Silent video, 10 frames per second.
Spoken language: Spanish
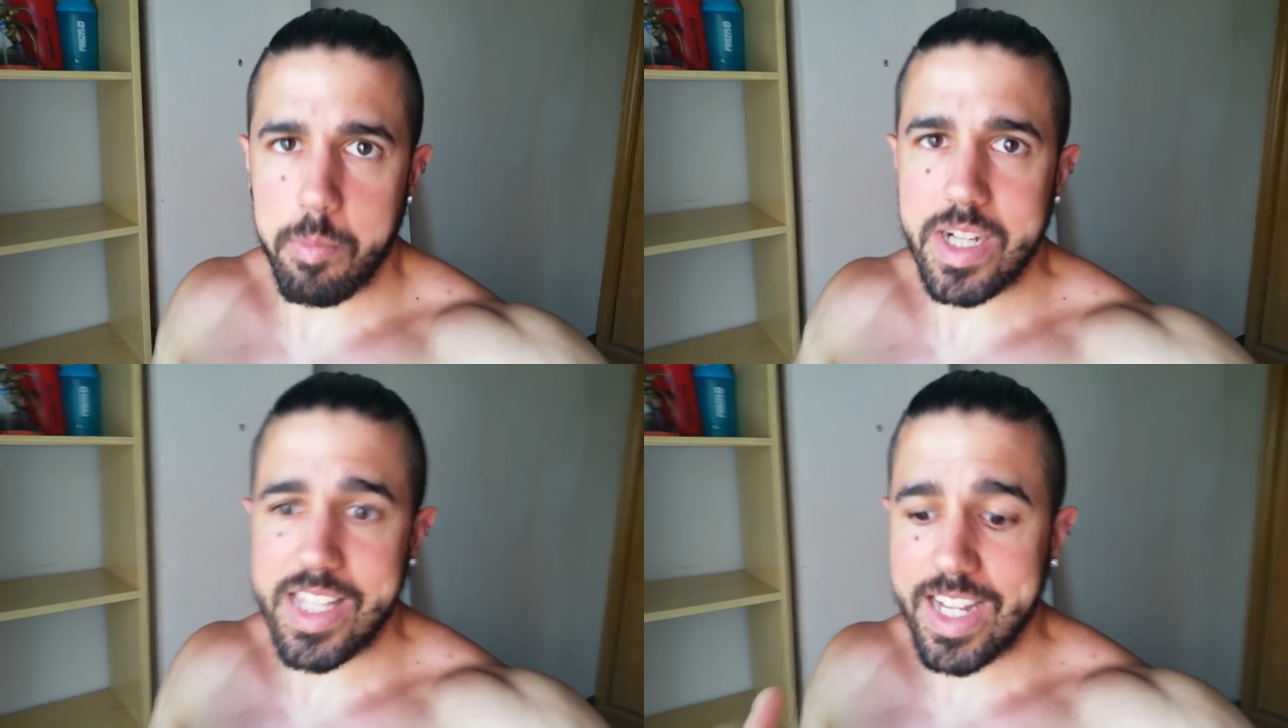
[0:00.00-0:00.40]

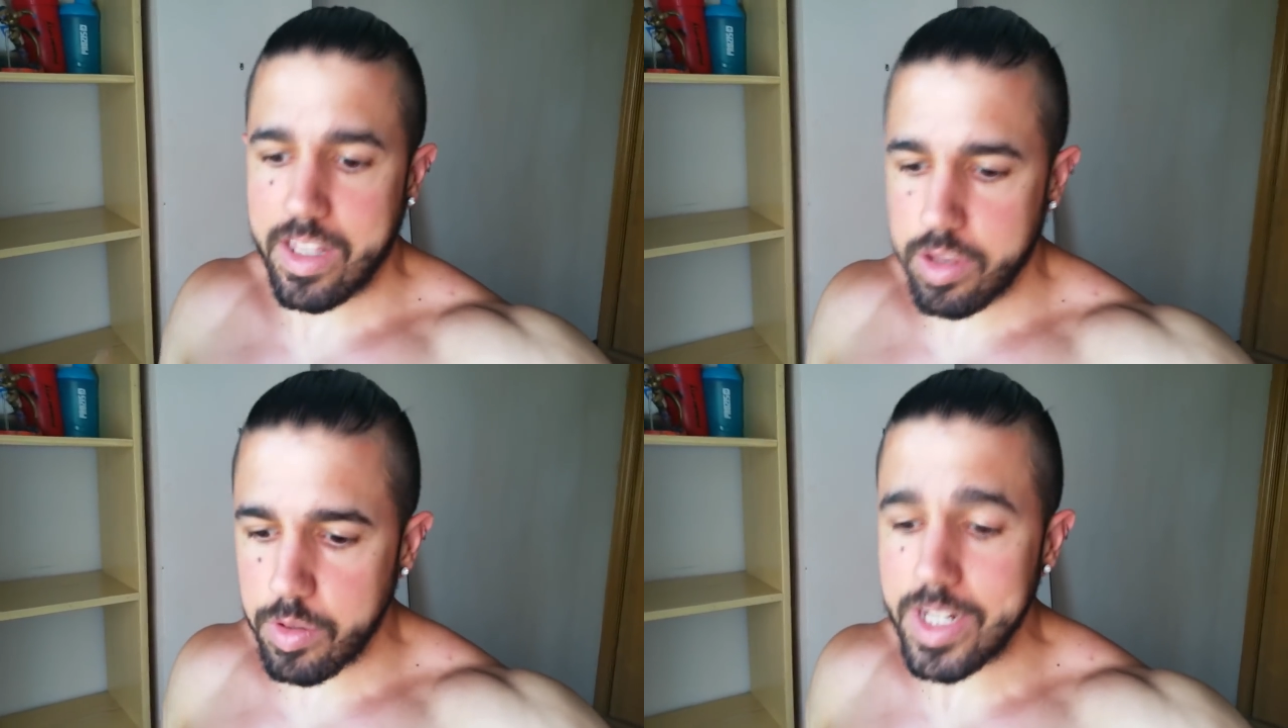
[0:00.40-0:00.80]
de
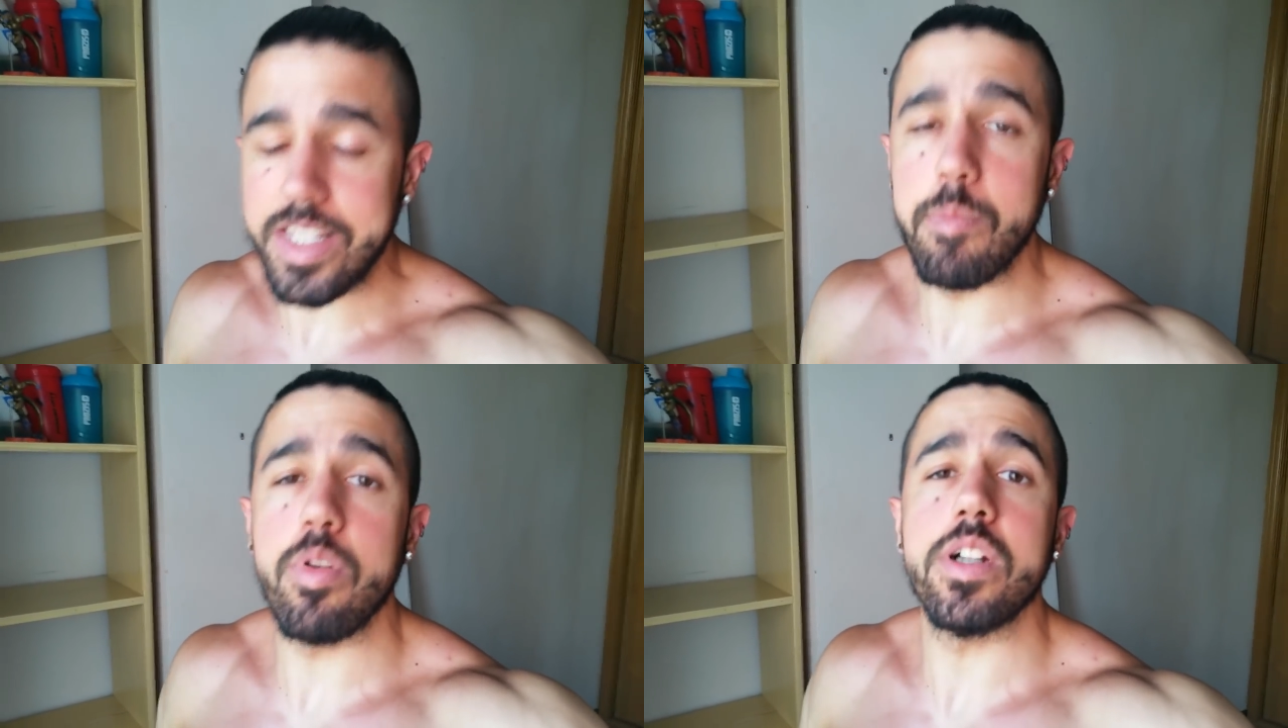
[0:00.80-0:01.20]
masticación y el
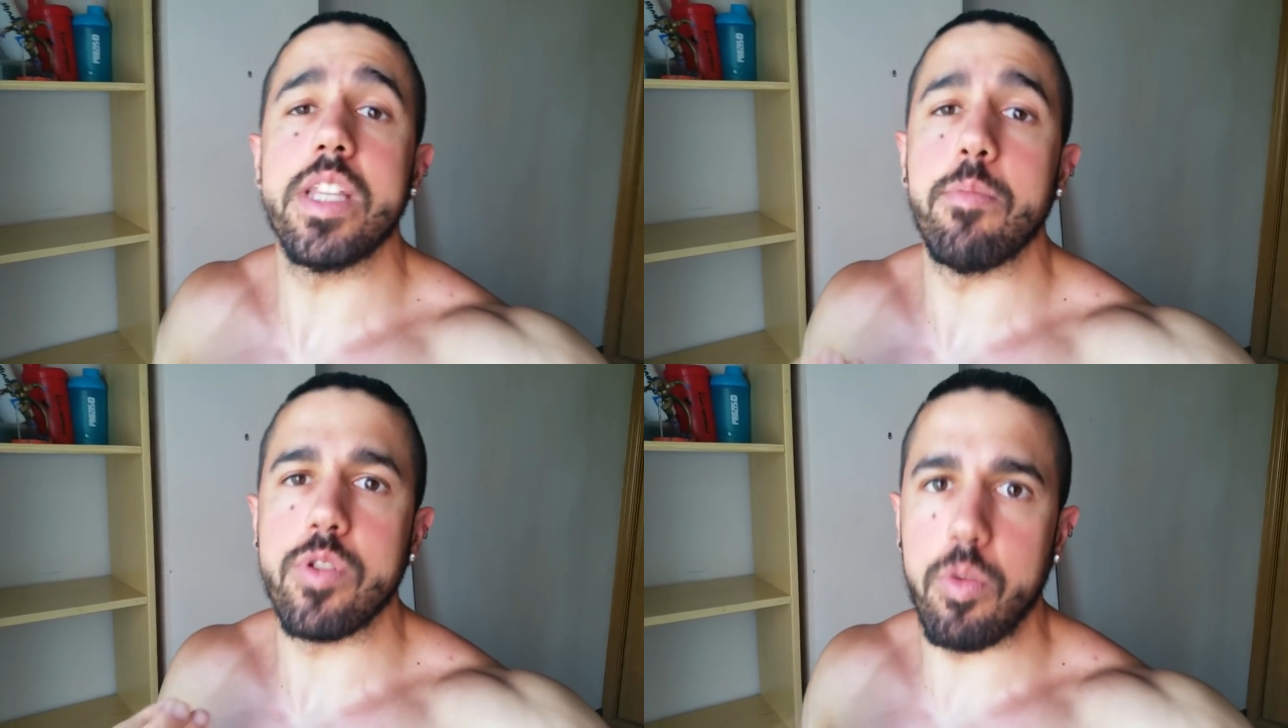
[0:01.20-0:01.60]
tiempo que
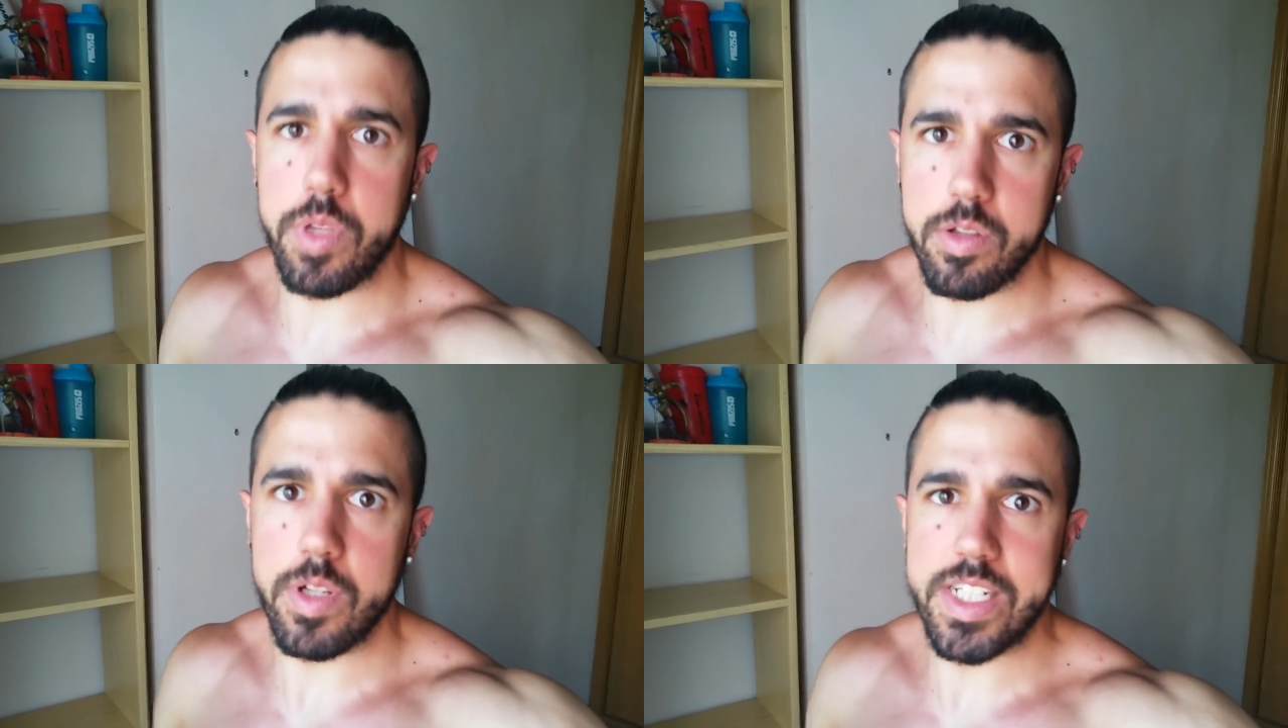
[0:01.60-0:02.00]
estemos
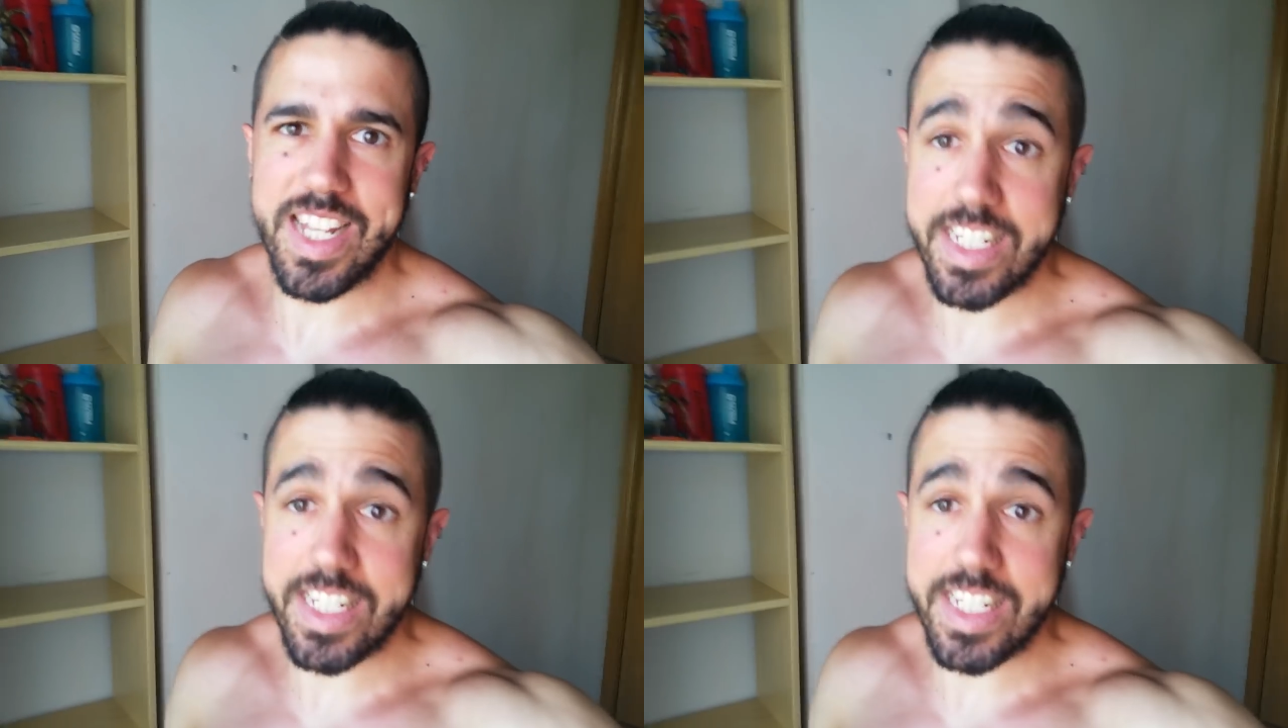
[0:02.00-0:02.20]
comiendo es